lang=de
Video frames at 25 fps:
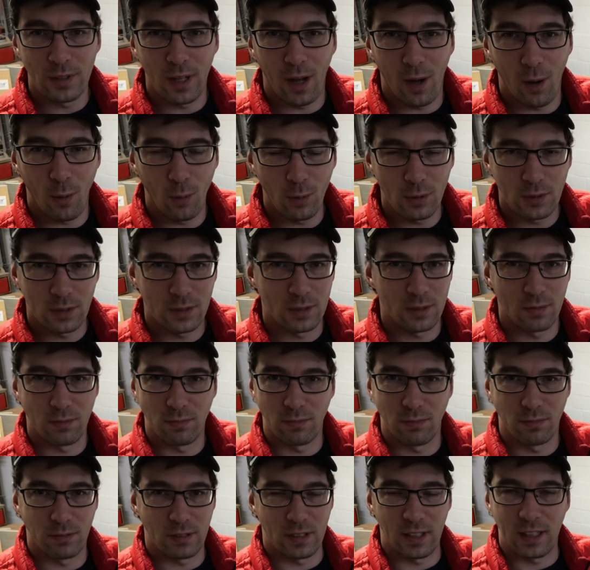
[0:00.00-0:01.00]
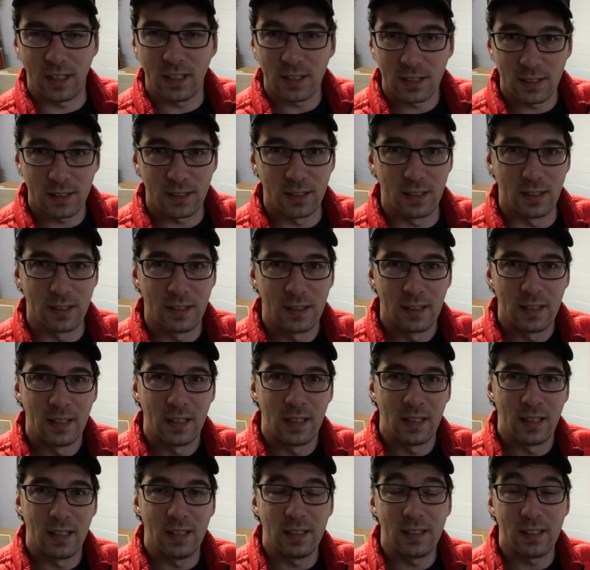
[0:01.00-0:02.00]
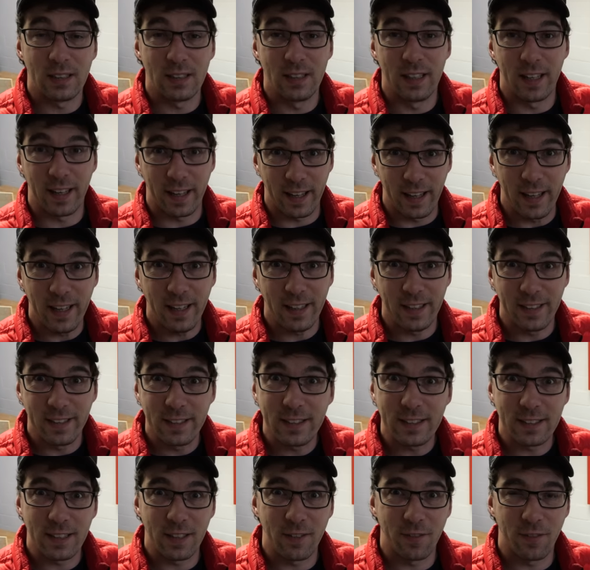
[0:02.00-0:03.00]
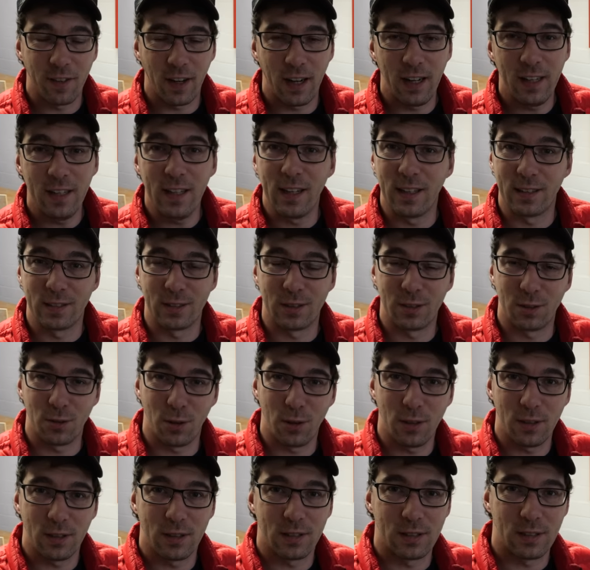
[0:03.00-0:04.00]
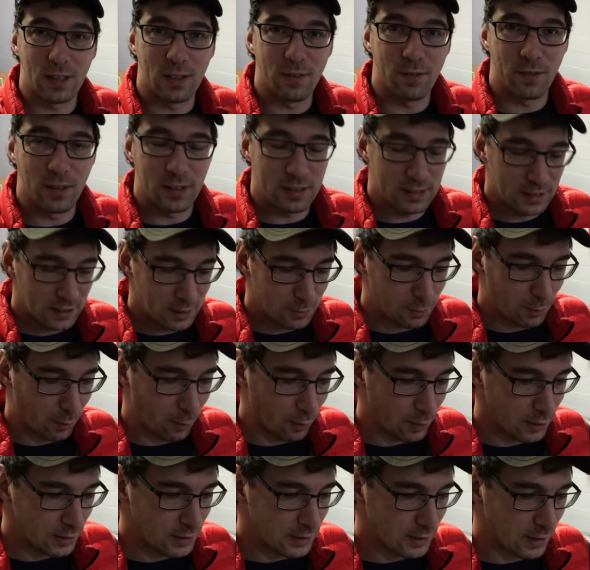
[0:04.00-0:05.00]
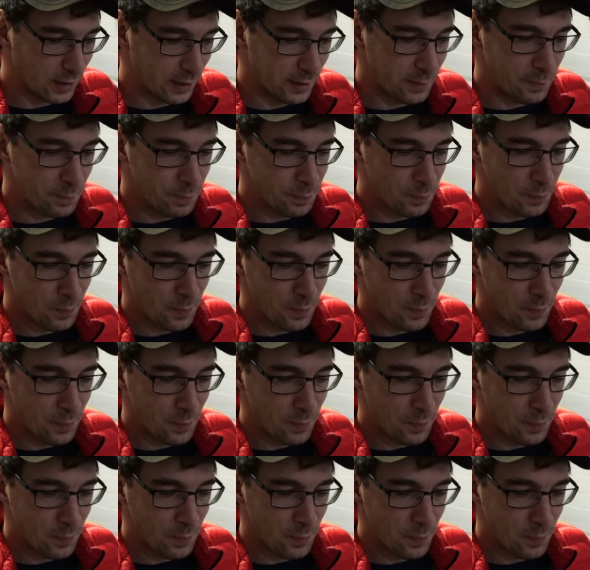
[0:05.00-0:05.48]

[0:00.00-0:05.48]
Ausrisse. Ist in der Regel nicht der Fall, also sollte es jedenfalls nicht bei euch sein.